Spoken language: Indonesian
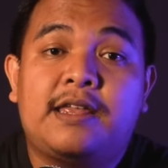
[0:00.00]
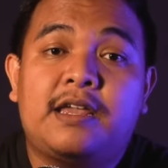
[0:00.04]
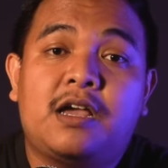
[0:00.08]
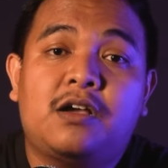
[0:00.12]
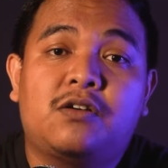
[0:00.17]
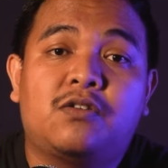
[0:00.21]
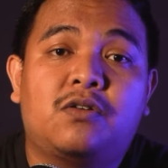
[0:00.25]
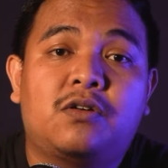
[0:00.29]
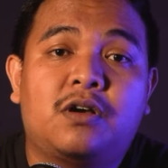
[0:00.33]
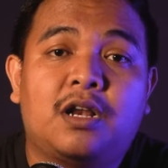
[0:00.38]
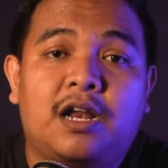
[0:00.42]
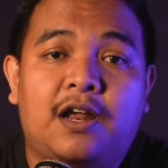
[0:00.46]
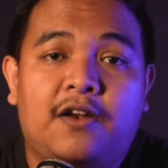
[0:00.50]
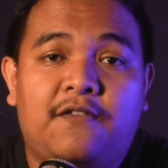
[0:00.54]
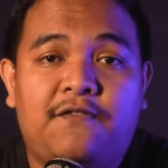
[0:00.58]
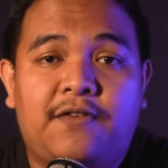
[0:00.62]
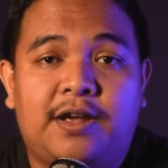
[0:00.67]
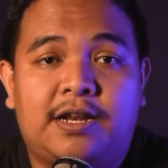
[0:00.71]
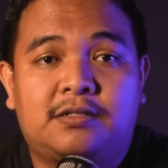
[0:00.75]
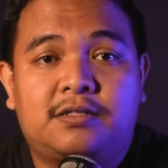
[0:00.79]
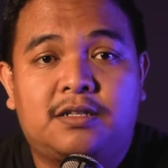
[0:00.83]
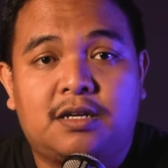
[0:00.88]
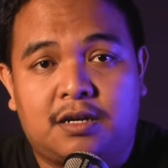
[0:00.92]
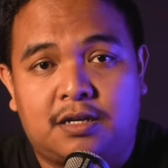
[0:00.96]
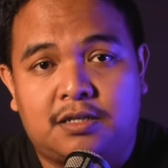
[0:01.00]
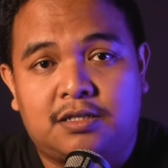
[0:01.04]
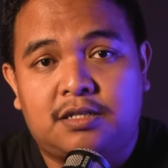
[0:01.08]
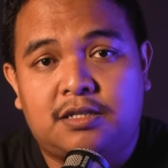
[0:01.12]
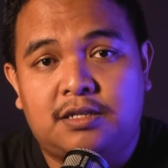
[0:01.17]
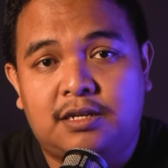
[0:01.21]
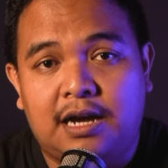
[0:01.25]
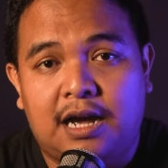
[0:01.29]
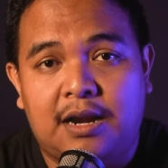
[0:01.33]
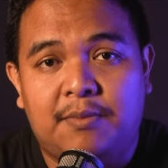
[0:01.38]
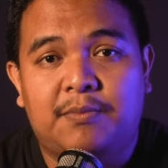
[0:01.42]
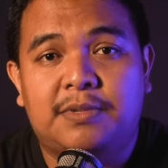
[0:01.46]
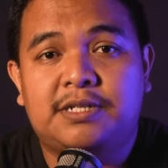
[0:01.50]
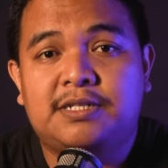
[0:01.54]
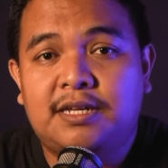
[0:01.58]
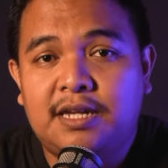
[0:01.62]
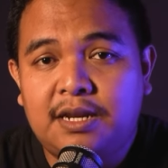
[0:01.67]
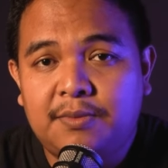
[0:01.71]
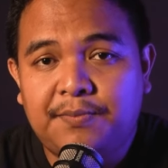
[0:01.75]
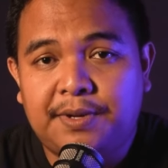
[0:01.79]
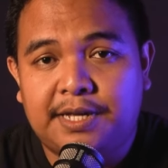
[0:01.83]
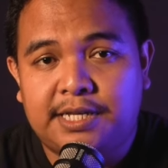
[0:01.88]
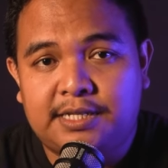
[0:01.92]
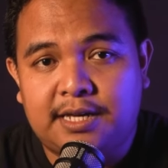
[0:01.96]
Google Advanced dengan mesin
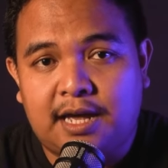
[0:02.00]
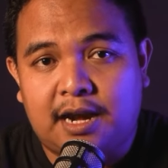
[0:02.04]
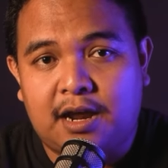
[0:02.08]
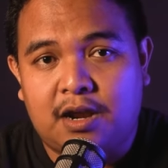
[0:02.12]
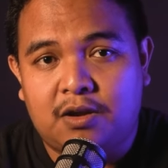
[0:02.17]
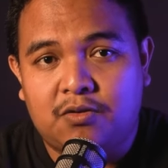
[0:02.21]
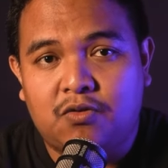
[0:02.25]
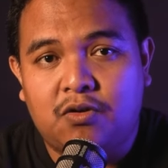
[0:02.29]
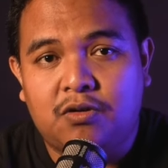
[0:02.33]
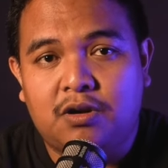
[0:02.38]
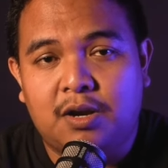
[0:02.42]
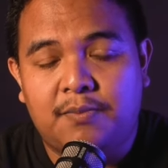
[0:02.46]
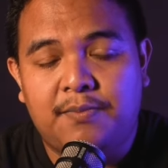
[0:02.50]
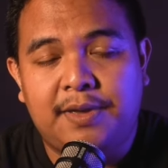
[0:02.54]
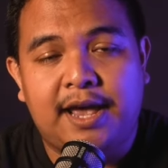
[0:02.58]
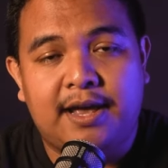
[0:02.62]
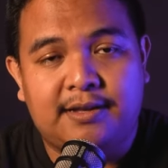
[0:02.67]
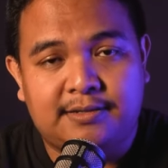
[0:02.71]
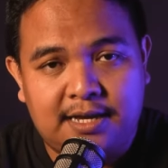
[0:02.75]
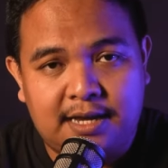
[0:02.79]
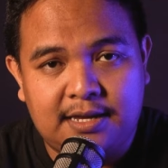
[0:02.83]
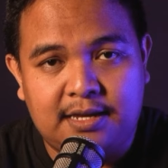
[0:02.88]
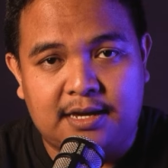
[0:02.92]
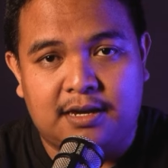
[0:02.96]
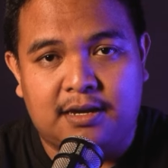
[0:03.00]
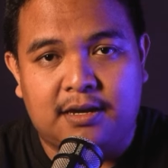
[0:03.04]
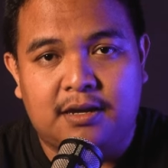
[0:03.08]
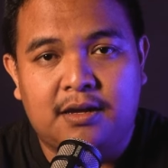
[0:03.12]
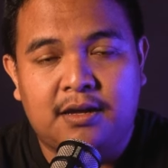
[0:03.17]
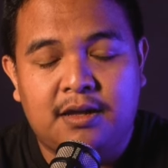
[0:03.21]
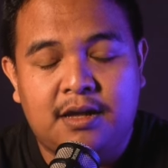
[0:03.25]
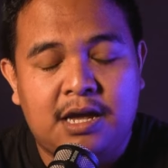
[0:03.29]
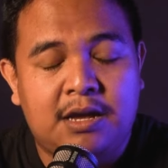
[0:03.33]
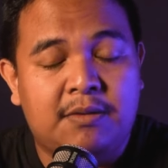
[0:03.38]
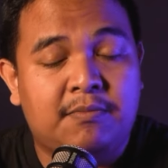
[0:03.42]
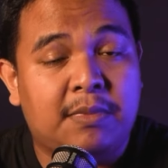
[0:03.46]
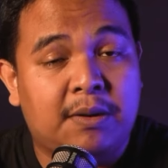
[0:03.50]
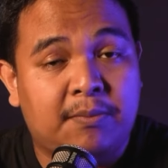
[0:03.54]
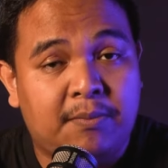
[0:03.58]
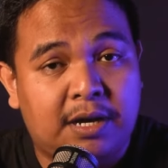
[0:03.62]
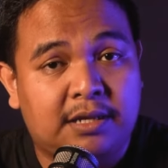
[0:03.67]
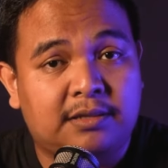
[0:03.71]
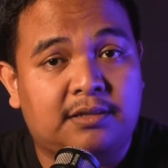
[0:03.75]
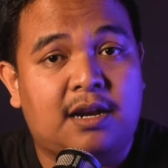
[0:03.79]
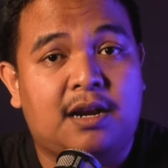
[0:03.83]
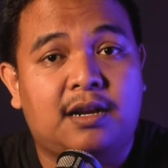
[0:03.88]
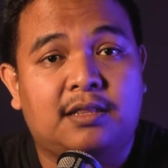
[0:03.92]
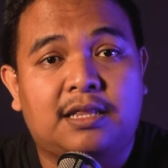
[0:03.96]
pencarian Google biasanya memang
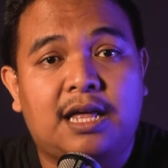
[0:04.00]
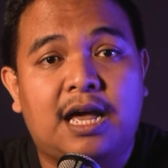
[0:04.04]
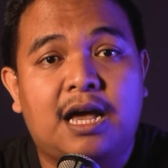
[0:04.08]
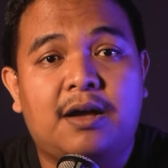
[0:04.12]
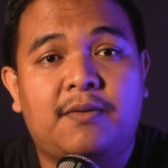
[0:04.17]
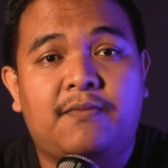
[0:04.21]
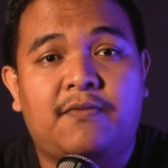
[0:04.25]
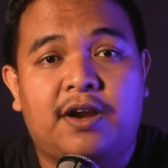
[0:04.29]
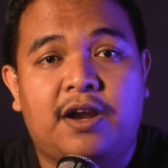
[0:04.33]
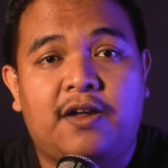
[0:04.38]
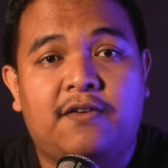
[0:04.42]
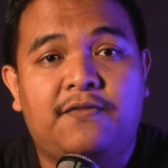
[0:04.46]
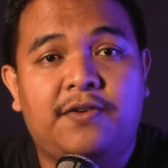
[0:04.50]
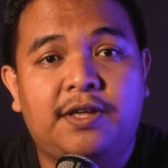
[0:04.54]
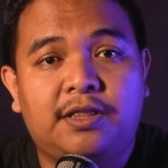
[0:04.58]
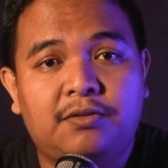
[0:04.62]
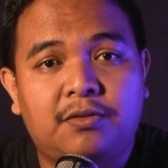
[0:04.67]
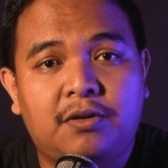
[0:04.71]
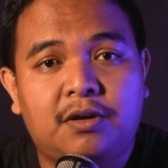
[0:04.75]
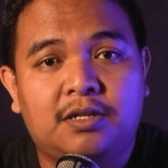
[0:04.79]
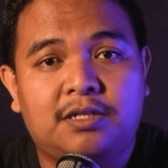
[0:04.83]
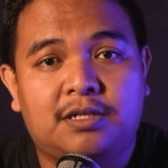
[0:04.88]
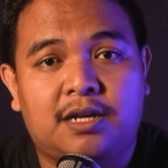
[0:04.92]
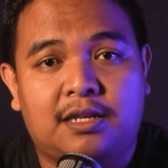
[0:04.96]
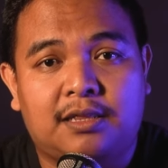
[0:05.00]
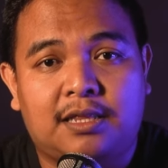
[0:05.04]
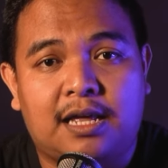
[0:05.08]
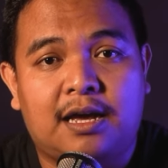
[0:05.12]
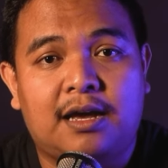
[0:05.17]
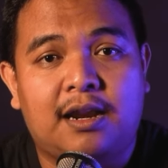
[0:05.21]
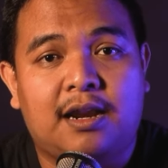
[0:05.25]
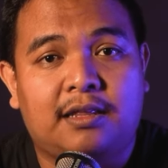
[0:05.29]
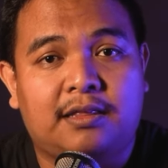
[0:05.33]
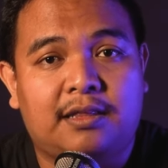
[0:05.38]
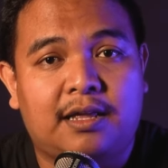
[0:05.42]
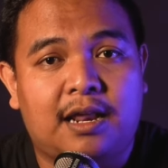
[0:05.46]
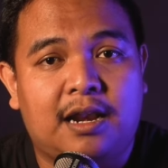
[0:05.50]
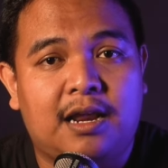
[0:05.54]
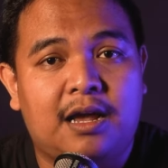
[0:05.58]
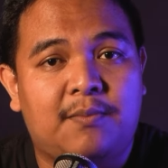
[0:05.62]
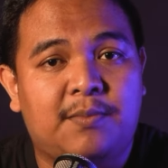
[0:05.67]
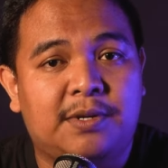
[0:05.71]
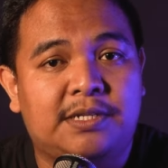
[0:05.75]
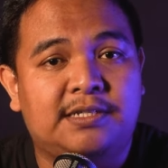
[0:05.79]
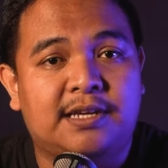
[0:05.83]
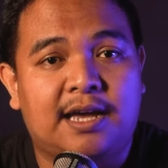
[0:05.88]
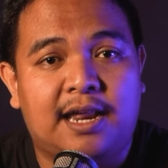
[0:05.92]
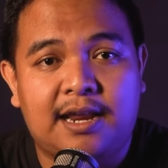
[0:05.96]
terletak pada fitur serta kriteria
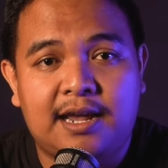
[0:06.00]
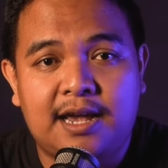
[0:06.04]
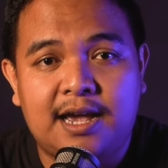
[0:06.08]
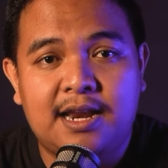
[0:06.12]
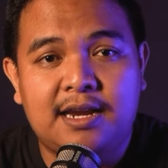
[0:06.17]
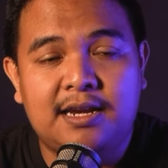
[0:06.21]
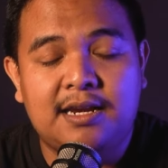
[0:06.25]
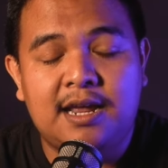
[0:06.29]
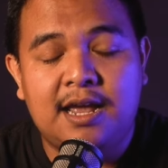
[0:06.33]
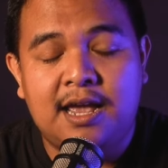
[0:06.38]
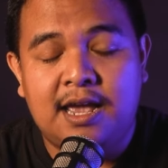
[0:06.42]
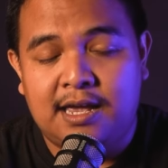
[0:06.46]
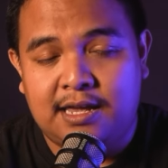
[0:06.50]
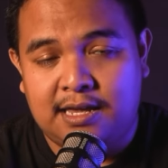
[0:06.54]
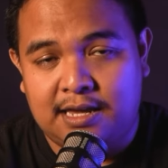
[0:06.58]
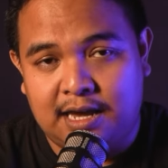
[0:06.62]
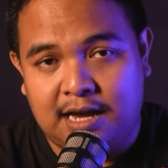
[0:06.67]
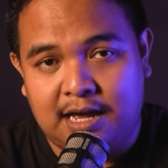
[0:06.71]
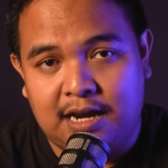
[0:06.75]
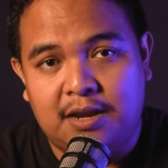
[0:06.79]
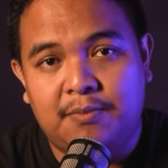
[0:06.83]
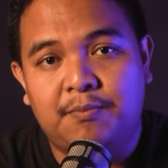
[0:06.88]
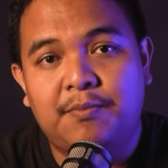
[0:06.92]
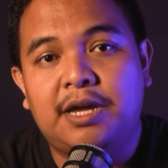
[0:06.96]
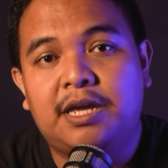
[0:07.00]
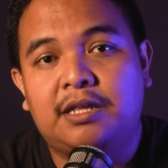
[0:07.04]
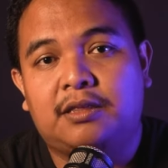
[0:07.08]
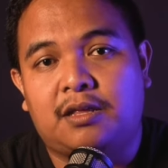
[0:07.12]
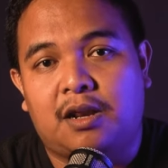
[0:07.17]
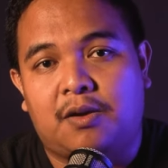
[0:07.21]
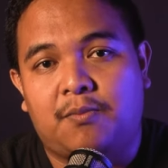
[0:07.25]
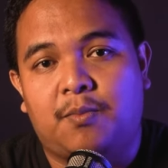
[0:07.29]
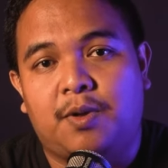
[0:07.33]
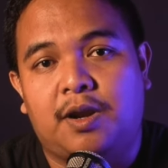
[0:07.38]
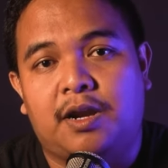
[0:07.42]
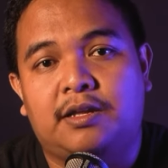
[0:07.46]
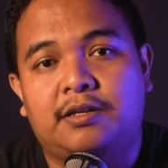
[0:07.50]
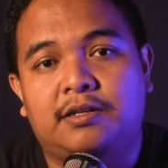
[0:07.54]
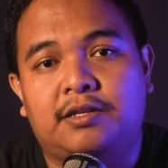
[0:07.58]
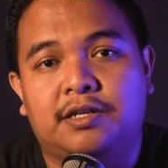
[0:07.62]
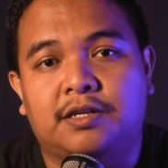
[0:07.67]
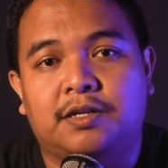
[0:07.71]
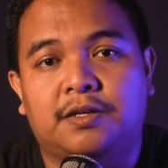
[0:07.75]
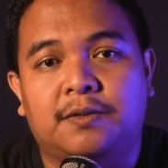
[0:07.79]
pencarian yang lebih terperinci.